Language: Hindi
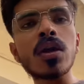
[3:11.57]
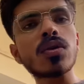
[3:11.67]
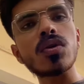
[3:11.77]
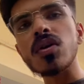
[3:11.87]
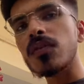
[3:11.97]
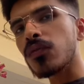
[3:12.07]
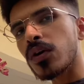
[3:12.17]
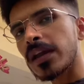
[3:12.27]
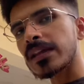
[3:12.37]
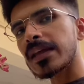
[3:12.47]
तो वो
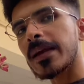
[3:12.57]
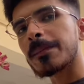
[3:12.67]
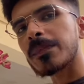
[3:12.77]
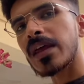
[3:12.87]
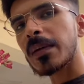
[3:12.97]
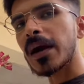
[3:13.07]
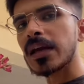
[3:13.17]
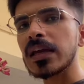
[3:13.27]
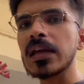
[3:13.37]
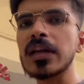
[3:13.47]
करते हैं
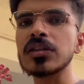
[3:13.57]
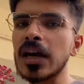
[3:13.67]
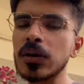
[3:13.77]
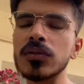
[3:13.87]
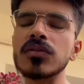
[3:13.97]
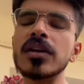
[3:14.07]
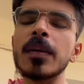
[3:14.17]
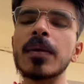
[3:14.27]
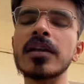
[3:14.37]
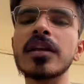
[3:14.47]
बाकी चैनल को
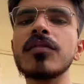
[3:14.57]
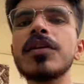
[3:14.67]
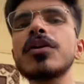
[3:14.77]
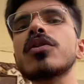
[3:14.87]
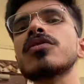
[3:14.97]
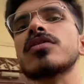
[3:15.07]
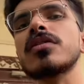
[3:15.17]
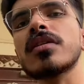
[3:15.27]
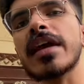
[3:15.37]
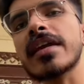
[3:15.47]
सब्सक्राइब कर दें वीडियो को
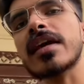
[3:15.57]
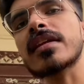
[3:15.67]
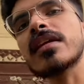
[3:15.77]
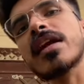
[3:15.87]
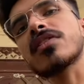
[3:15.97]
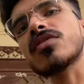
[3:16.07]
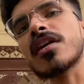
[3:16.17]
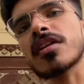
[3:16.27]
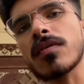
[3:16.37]
लाइक कर दें लेट स्टार्ट द